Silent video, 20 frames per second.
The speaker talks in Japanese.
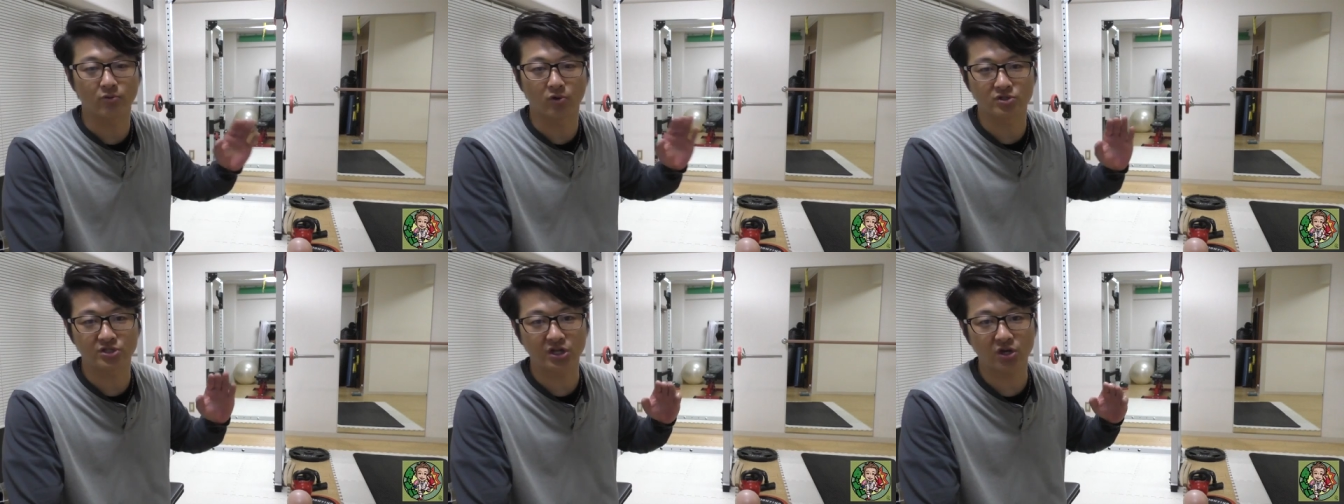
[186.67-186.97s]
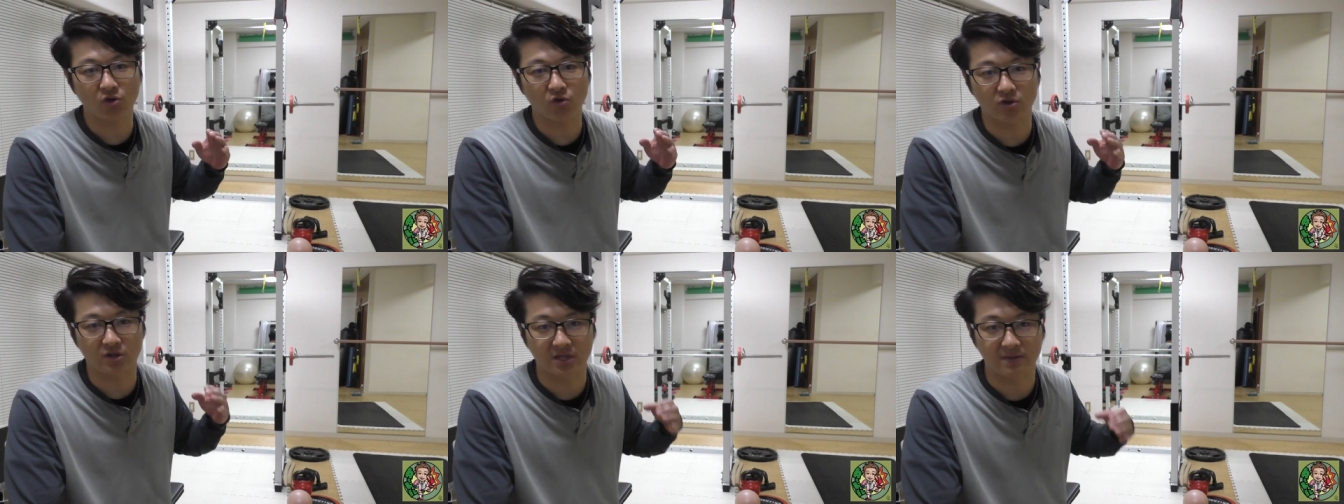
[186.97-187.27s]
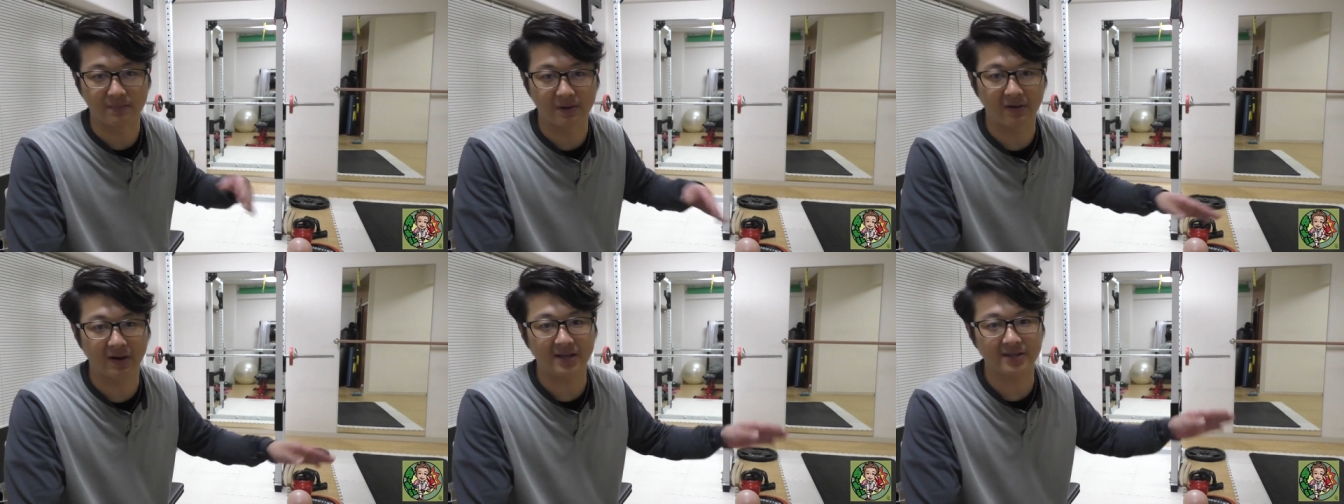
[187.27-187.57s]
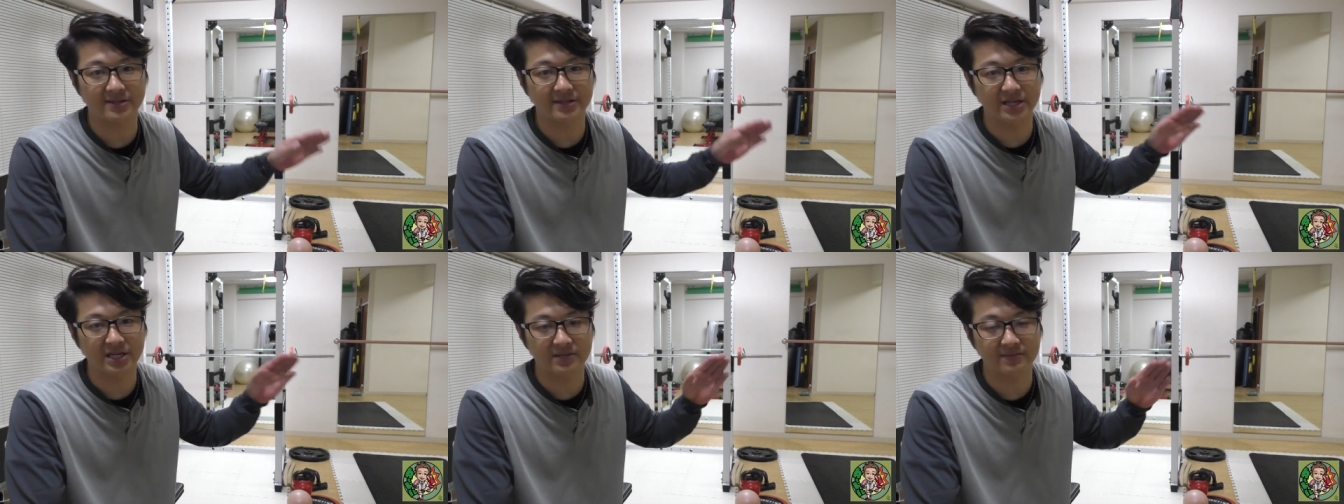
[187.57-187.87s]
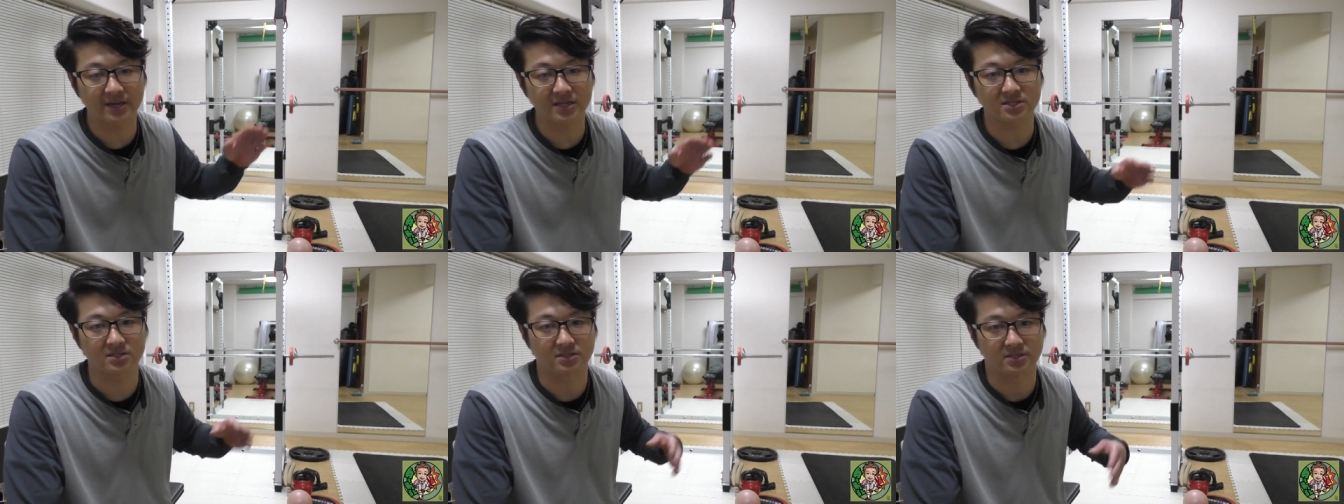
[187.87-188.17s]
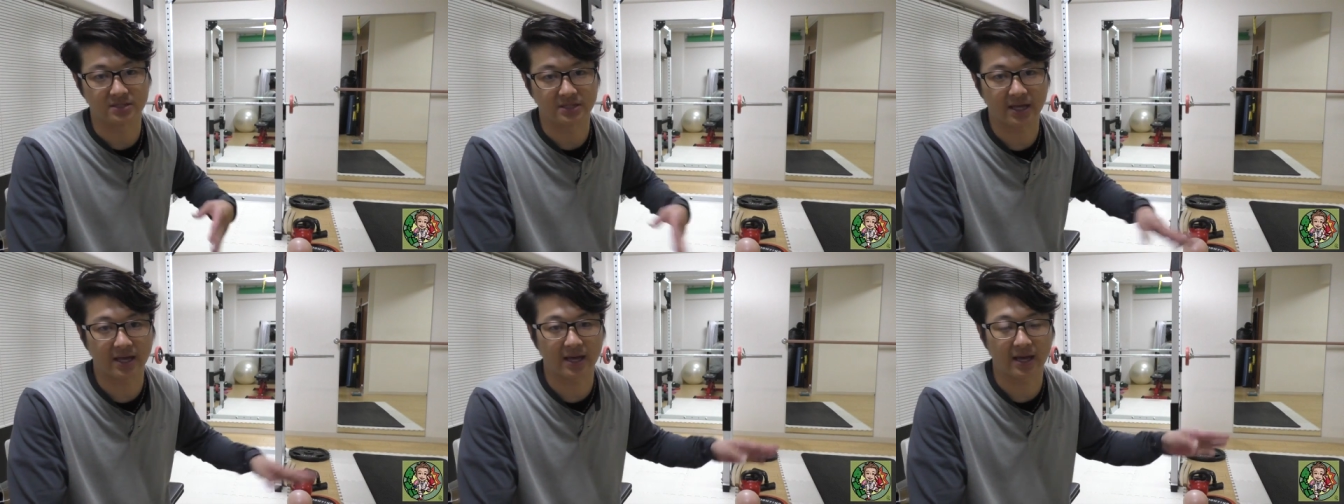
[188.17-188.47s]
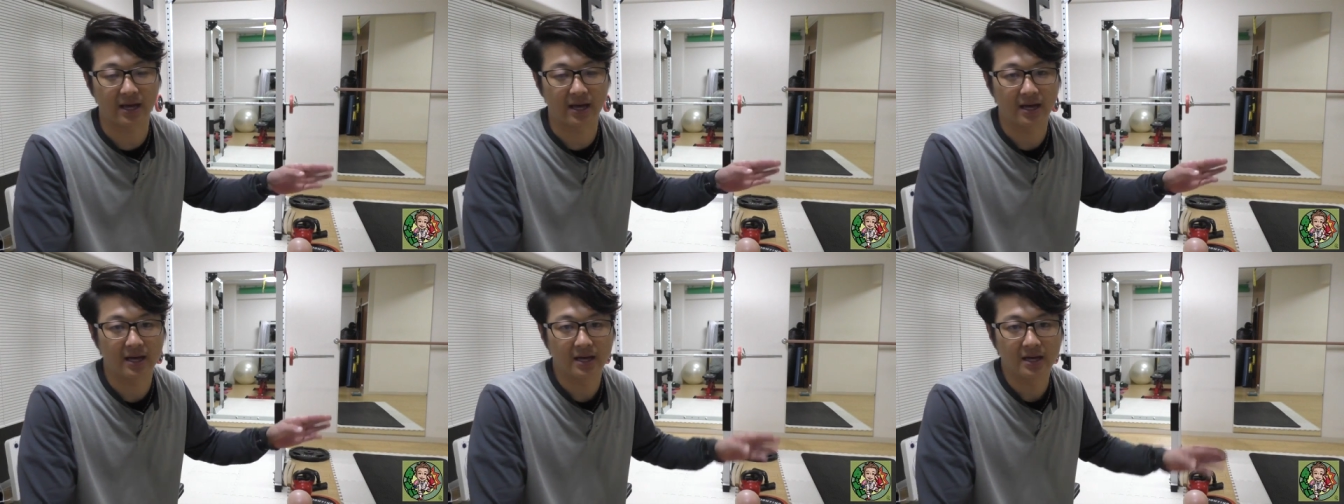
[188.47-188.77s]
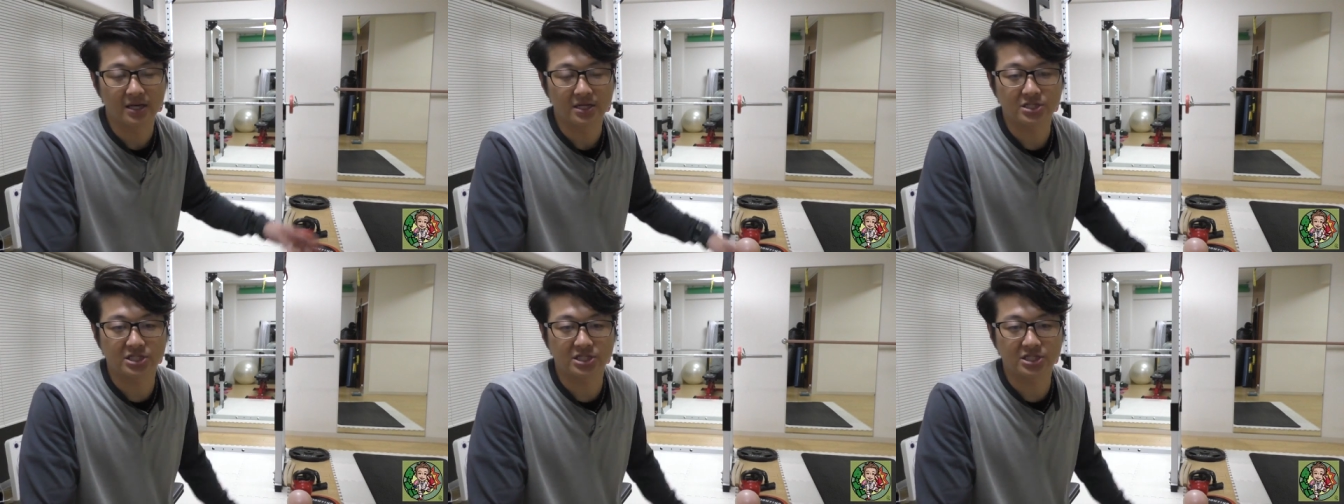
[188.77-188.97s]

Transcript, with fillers: 部おしっこで回っていきますんで、